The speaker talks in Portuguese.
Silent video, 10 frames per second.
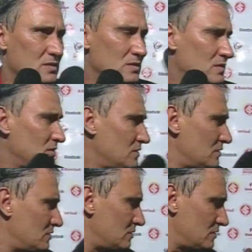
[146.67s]
Você
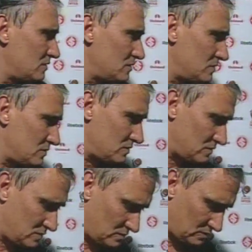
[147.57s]
concorda que Tyson e
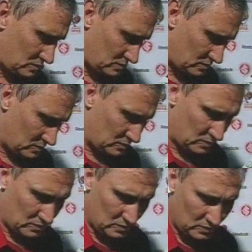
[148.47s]
D'Alessandro estão
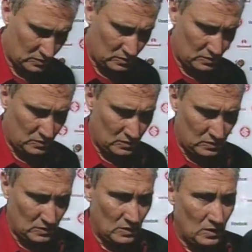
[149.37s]
abaixo tecnicamente,
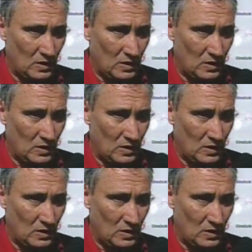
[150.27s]
Eti?